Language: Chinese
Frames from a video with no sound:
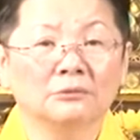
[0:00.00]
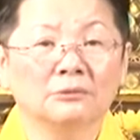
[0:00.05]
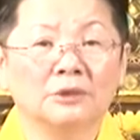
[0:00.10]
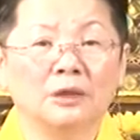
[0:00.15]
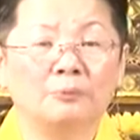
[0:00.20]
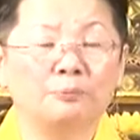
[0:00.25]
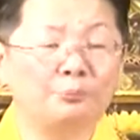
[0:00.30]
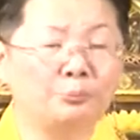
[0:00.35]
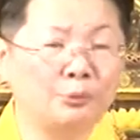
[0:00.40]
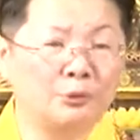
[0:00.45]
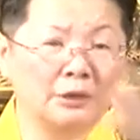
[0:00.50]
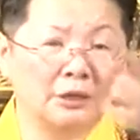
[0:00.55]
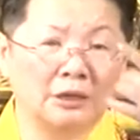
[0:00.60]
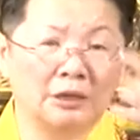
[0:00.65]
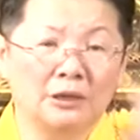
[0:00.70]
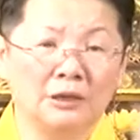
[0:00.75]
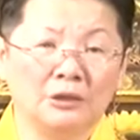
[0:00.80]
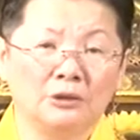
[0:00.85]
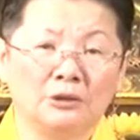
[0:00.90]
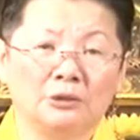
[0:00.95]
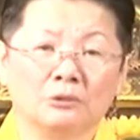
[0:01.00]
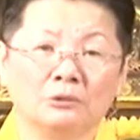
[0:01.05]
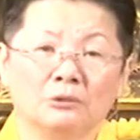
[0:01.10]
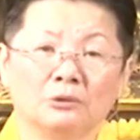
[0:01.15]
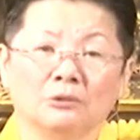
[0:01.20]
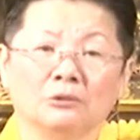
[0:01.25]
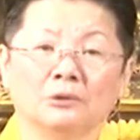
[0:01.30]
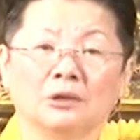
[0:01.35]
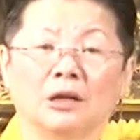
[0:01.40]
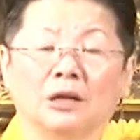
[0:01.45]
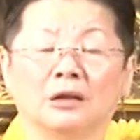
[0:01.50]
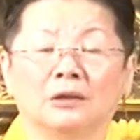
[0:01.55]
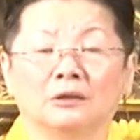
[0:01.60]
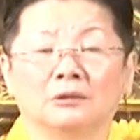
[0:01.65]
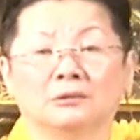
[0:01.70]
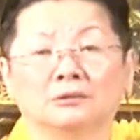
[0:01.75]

你不可以游泳了，